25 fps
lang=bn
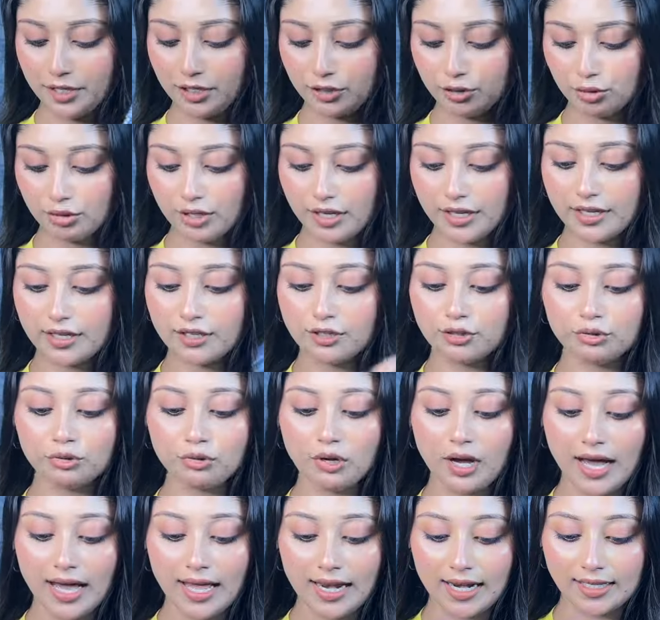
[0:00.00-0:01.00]
ভিতরে কিন্তু
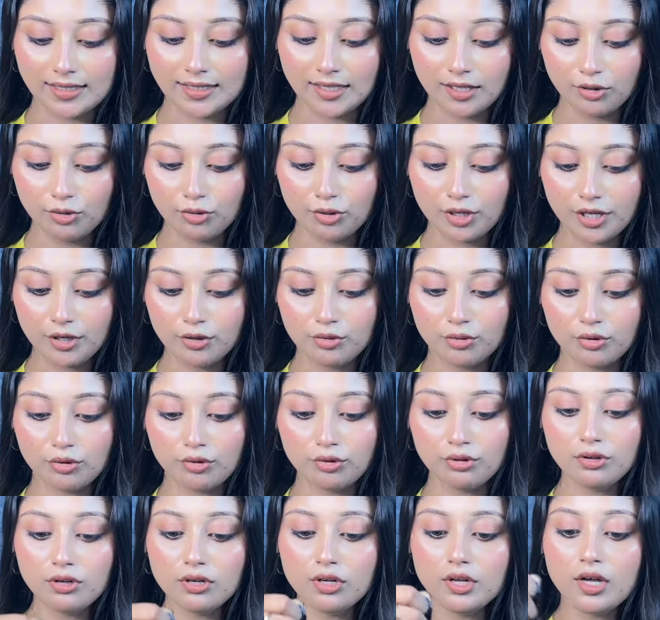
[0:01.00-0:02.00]
আলাদা করে
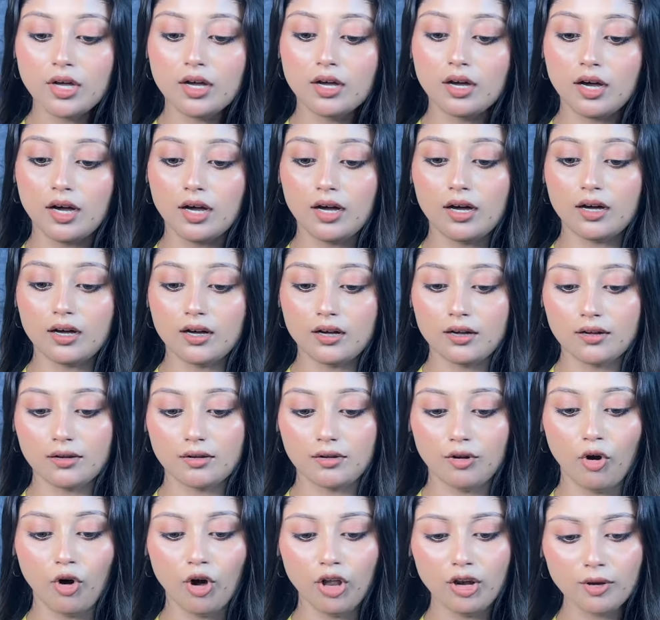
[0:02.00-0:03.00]
কোনো
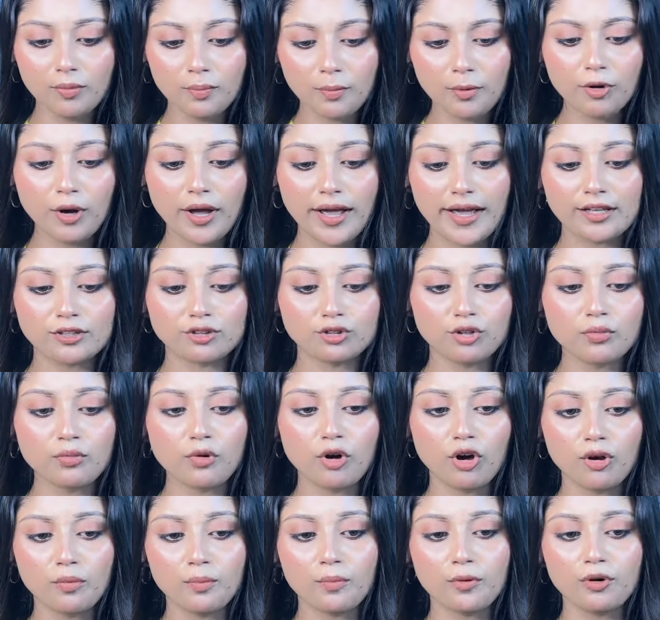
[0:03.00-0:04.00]
অল্প একদম
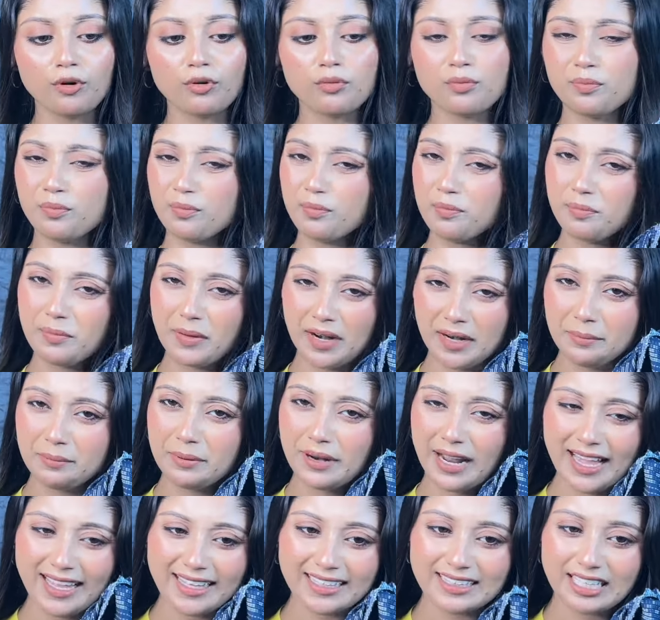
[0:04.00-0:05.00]
অল্প মানে
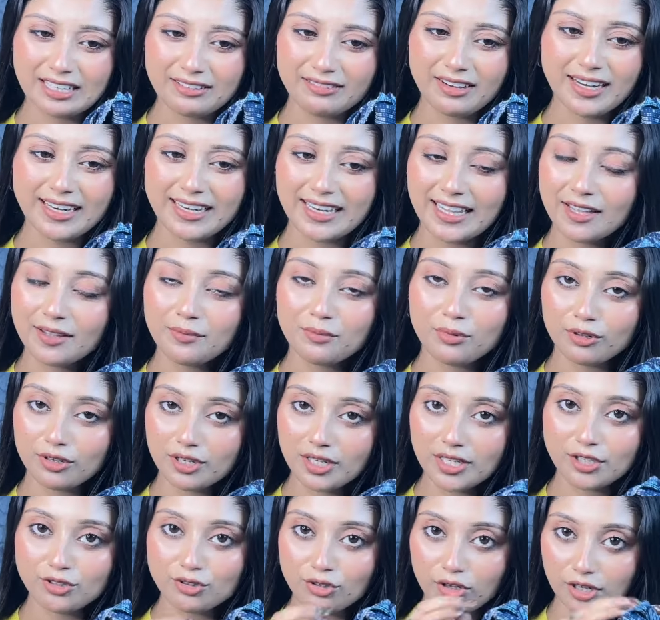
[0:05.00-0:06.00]
প্রায় দেওয়া নেই
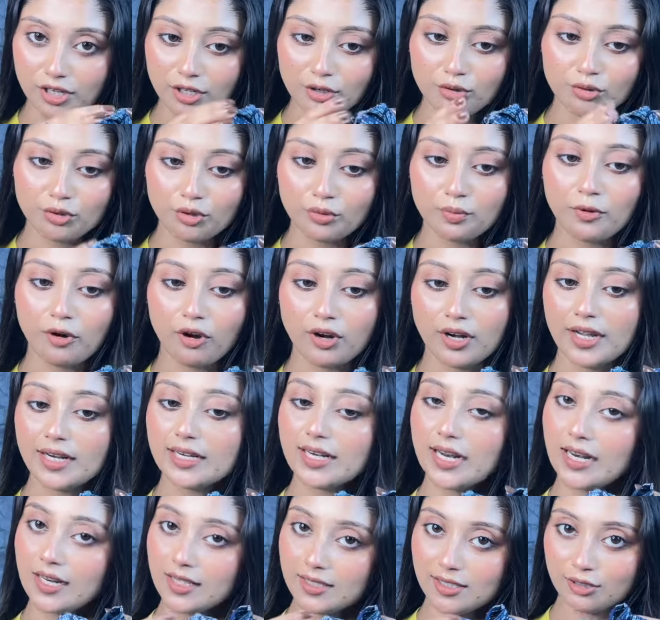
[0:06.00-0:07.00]
বললেই চলে কোনো
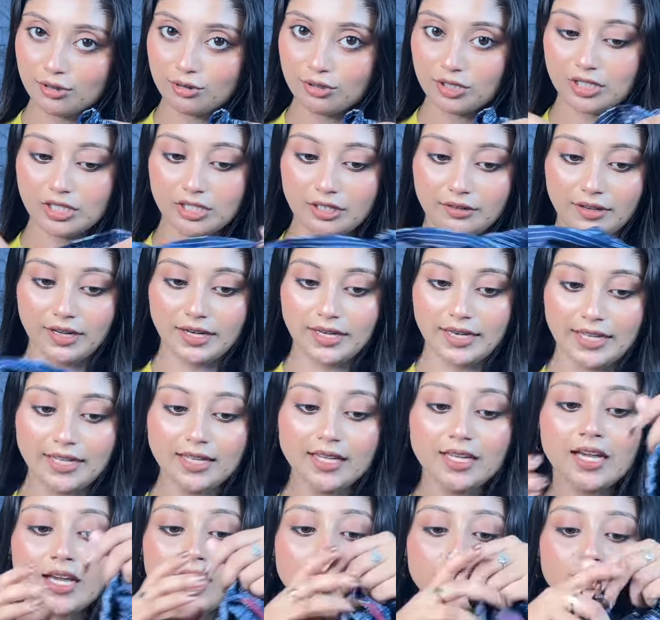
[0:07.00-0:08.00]
প্রোডাক্ট আলাদা করে দেওয়া নেই
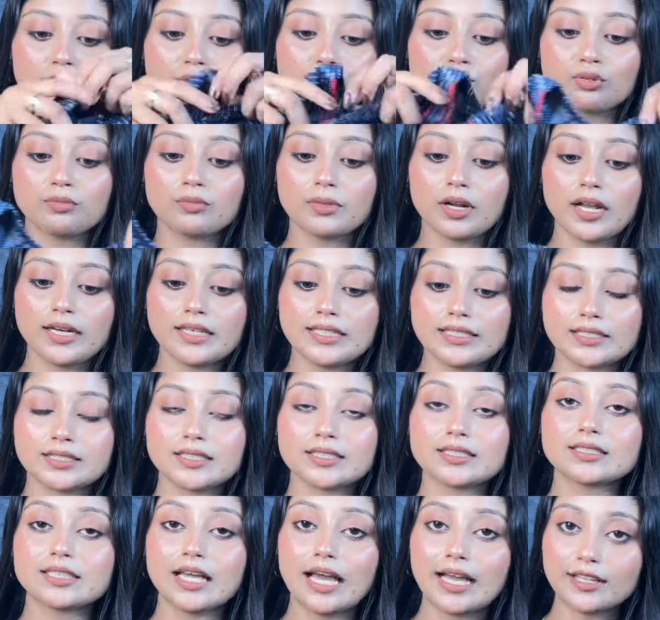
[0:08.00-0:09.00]
তো তোমরা
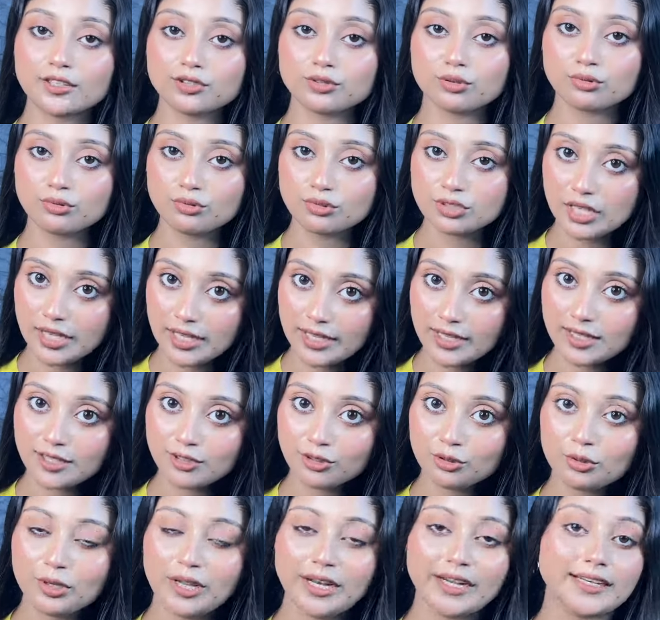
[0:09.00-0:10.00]
নিজেদের সাইজ অনুযায়ী
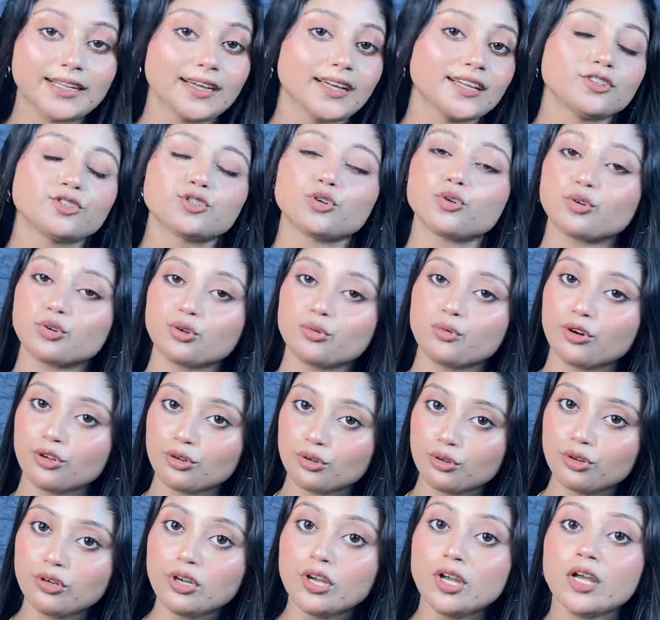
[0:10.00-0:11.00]
কিন্তু এটাকে ছোট
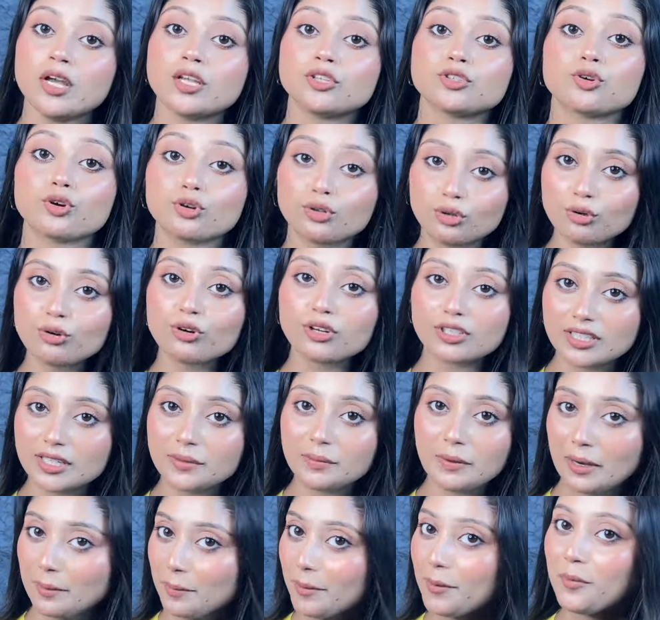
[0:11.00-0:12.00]
বড় ছোট করতে
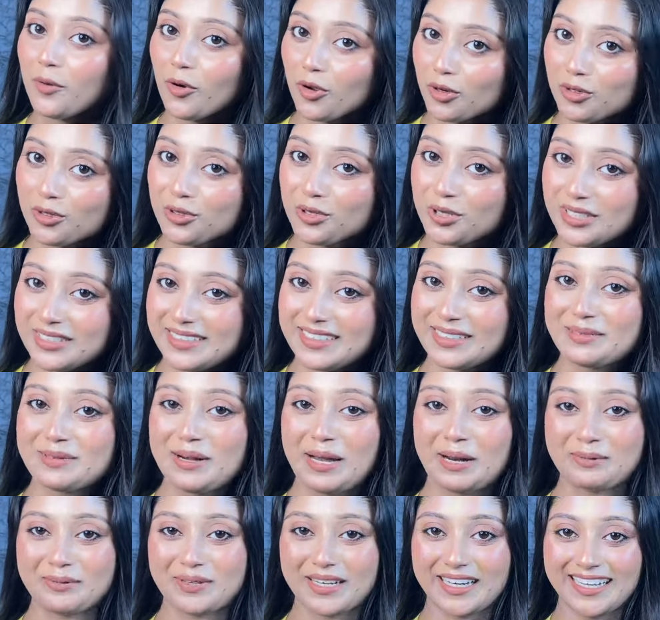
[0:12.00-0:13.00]
পারবে বড় করতে
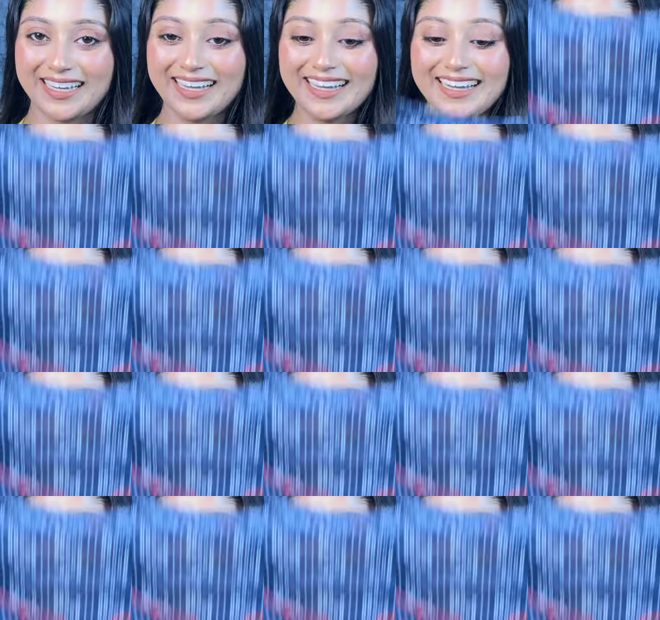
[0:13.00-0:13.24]
পারবে না